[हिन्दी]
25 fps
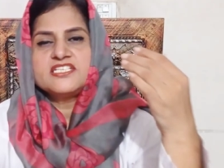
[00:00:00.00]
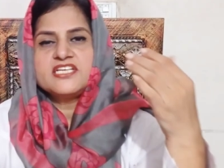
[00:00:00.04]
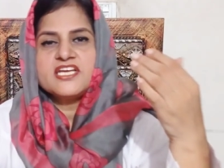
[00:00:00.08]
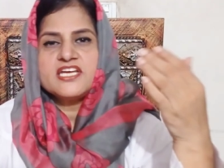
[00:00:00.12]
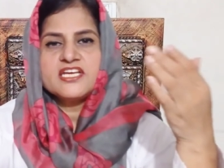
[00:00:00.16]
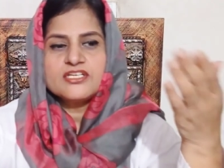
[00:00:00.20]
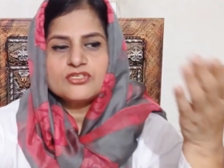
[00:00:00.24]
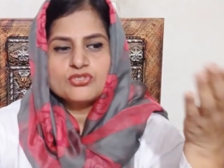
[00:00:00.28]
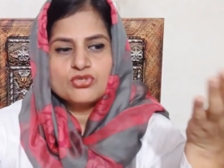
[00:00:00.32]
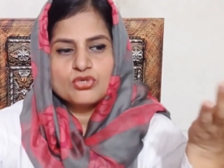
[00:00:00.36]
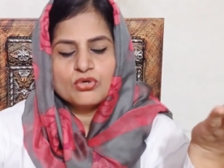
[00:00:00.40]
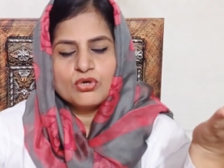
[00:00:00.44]

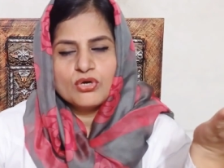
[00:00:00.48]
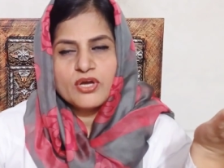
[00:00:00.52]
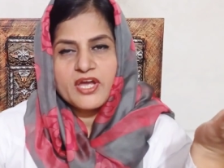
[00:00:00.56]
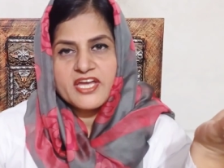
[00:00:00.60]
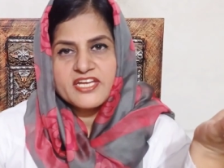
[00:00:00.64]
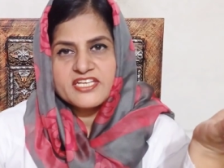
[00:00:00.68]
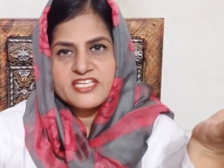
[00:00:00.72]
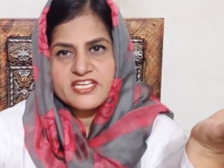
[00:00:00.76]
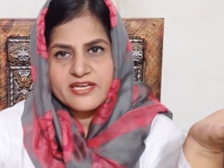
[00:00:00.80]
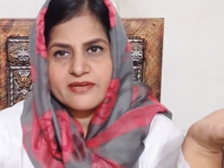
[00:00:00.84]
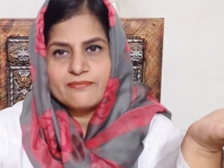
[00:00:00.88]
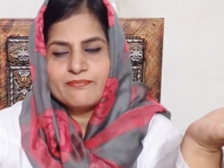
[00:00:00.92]
ये जो
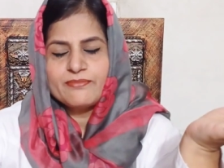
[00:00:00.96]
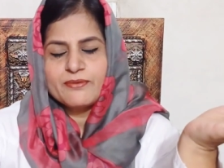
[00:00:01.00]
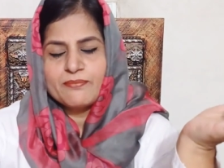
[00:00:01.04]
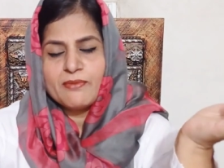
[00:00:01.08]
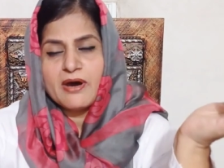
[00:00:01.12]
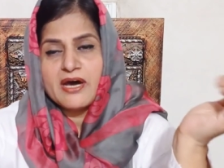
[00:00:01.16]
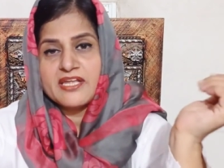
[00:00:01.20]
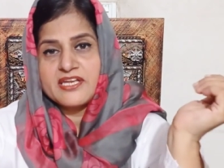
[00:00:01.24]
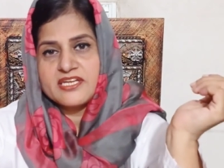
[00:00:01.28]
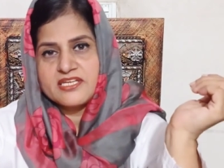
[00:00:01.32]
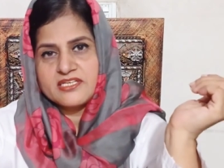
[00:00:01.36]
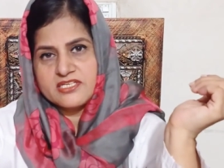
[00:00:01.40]
है ये
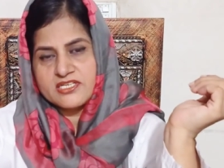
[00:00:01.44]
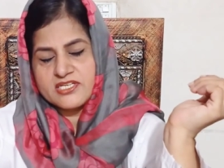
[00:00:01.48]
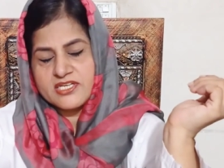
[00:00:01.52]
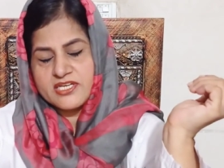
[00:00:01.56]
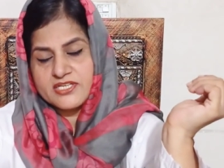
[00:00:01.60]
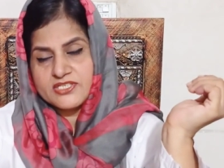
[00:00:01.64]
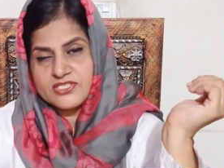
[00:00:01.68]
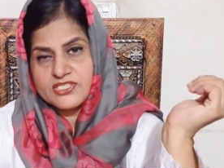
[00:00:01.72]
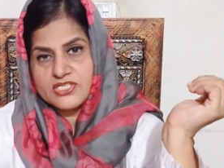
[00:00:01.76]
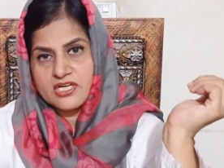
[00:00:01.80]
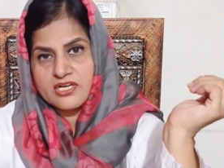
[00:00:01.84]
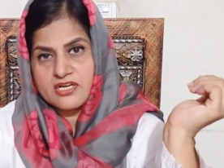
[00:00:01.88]
बीमारी की
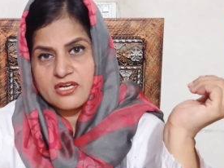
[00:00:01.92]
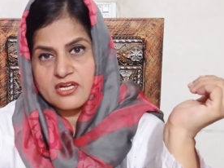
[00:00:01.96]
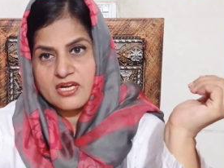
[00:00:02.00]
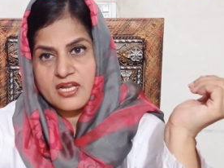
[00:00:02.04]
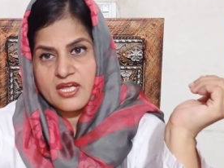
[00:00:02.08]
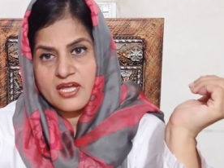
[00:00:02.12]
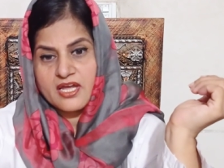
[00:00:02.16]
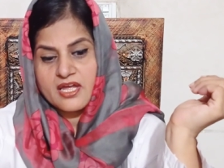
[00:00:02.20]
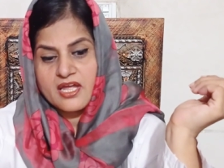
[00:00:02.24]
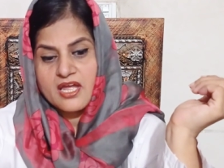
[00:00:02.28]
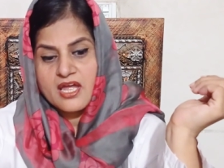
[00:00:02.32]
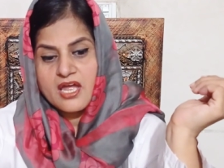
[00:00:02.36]
एक शक्ल
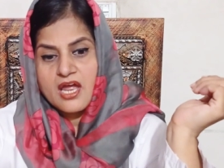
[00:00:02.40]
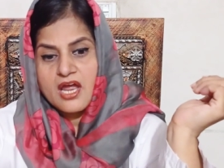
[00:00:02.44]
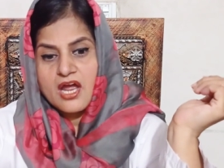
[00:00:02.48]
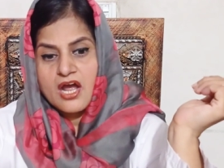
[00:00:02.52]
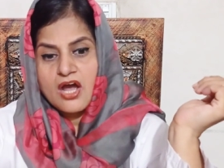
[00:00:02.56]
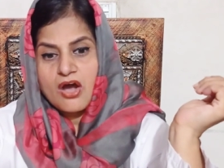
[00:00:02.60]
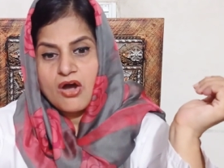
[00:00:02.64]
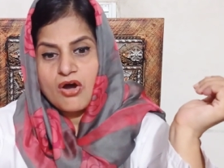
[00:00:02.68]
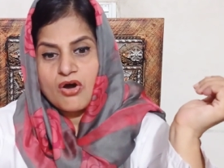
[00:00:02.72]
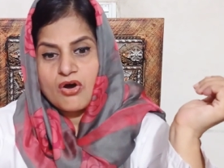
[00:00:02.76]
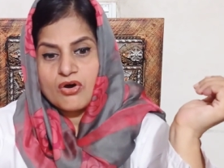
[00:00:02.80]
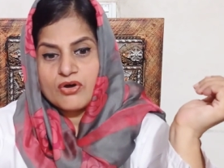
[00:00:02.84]
है
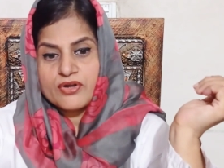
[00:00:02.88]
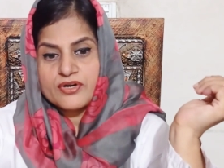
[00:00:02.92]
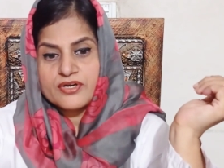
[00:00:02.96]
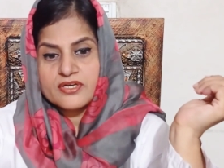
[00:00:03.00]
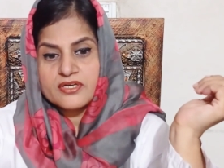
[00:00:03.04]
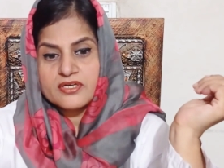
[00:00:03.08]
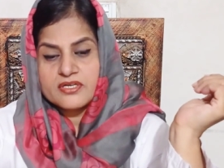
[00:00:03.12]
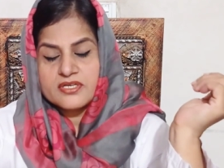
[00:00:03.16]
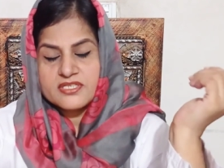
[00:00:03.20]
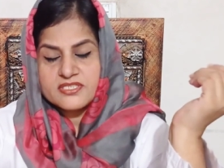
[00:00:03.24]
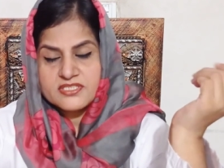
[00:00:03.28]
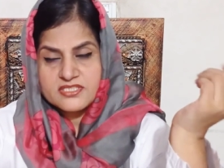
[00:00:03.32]
और
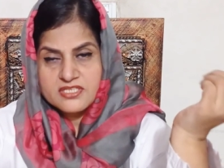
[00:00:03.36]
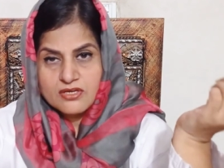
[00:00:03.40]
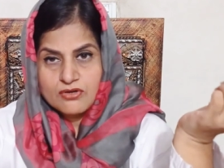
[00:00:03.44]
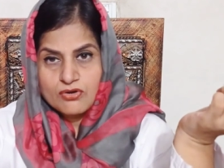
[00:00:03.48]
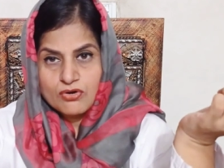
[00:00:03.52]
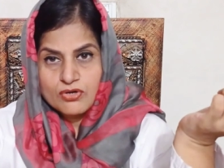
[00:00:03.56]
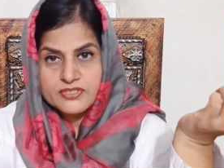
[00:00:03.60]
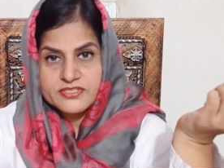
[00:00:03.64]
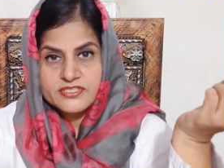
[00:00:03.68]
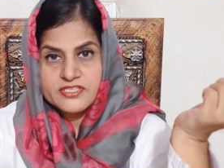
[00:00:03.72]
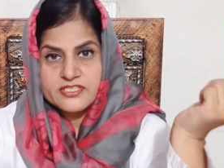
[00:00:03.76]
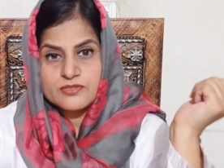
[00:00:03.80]
इसकी
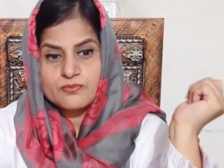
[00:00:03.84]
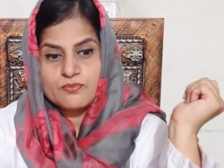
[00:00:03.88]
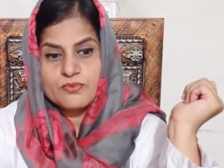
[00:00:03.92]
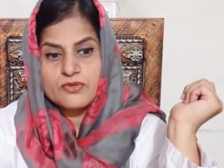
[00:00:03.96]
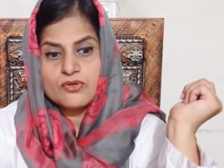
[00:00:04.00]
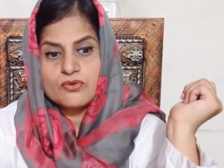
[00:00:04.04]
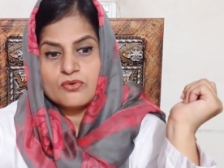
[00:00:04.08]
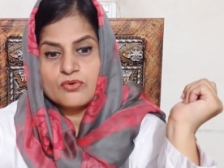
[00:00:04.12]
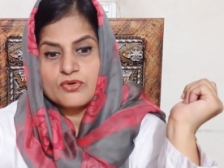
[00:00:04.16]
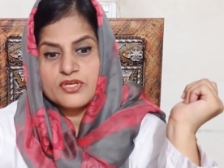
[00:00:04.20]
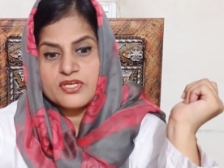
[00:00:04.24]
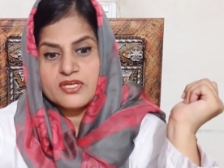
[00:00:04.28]
कॉजेज़ भी
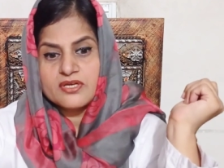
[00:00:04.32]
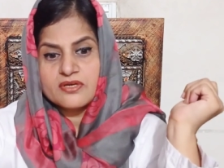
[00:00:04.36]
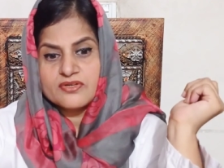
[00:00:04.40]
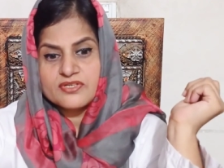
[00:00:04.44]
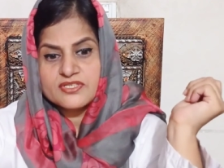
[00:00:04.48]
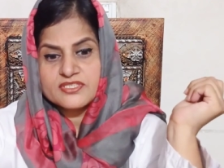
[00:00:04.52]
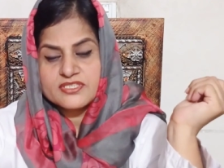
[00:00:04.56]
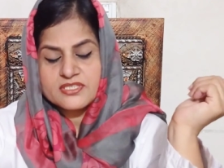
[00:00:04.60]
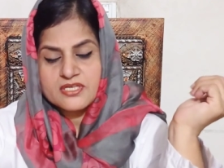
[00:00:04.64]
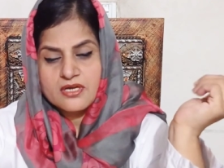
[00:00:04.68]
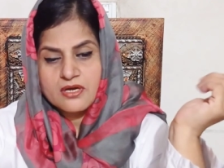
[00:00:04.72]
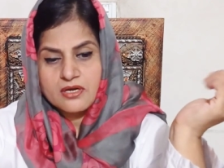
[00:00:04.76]
होंगी
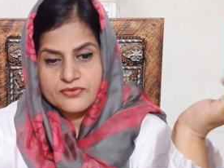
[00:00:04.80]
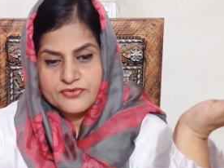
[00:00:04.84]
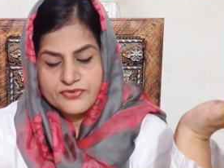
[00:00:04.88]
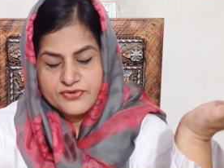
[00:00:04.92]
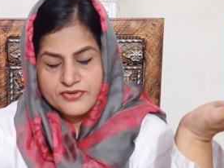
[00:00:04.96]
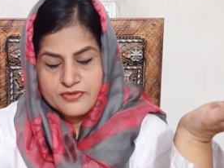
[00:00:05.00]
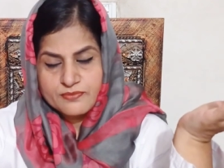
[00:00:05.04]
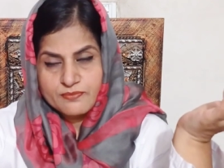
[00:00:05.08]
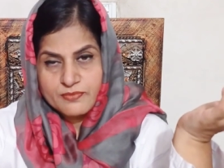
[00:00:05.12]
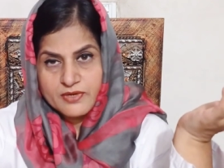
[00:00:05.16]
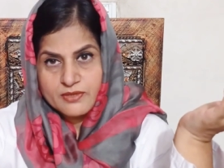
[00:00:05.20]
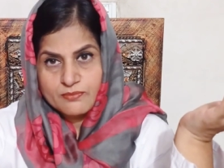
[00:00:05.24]
और इसका
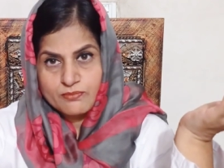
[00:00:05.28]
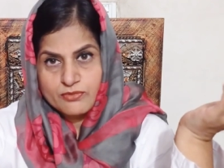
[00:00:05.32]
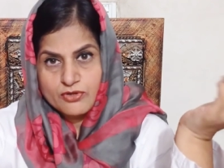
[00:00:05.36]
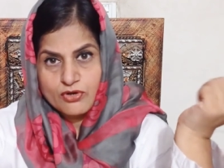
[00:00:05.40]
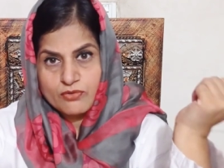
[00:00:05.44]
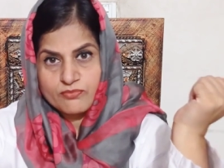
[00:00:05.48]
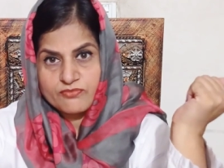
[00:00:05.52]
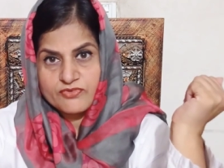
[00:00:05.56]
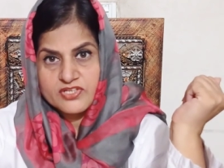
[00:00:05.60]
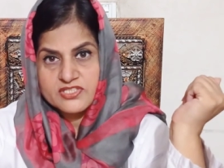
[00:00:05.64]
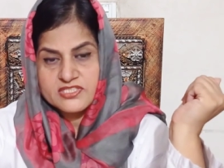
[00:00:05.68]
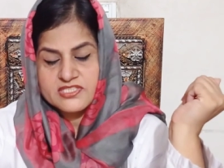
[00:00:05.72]
ट्रीटमेंट भी
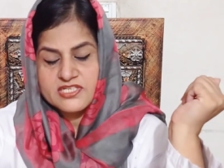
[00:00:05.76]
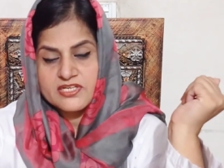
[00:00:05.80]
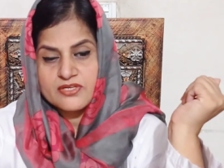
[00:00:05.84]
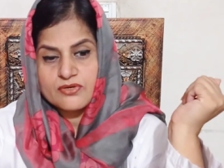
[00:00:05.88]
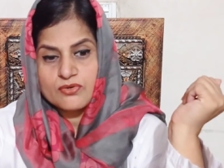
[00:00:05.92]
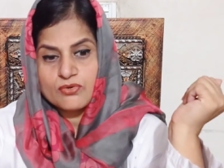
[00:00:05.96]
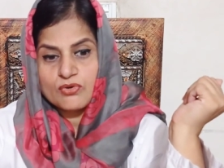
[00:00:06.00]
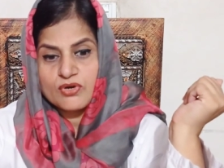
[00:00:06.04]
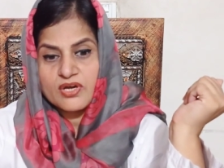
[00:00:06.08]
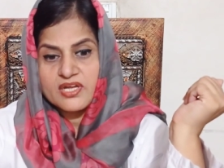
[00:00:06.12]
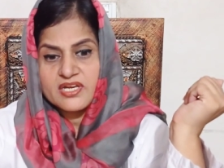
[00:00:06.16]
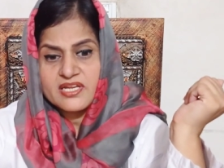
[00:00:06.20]
ऑब्वियसली
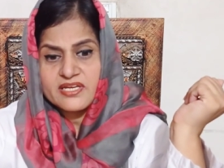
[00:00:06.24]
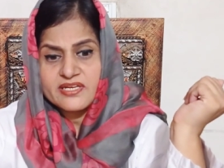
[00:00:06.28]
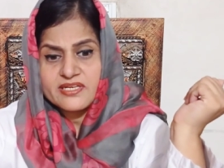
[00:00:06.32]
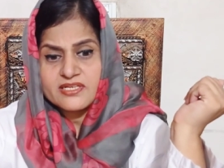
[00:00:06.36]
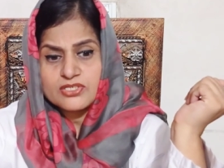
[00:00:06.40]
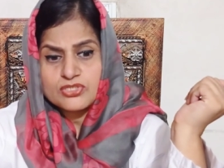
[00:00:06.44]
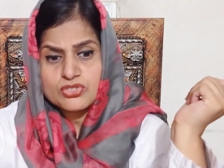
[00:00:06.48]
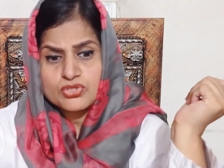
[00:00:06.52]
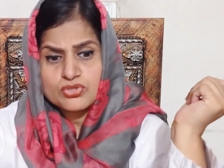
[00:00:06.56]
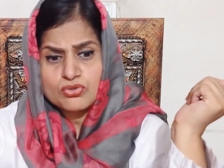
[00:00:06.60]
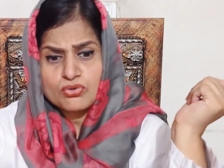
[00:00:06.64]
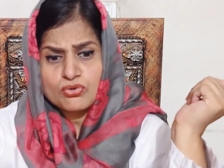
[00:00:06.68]
होगा
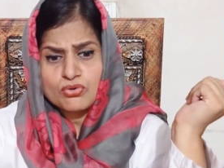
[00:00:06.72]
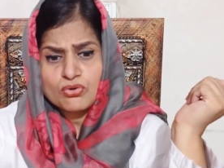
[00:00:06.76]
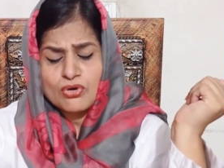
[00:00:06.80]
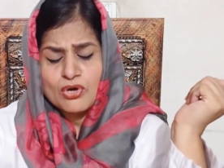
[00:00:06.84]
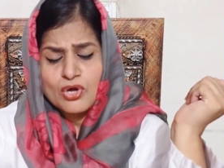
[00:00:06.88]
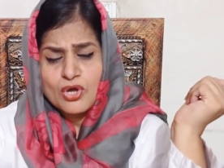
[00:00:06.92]
लेकिन जो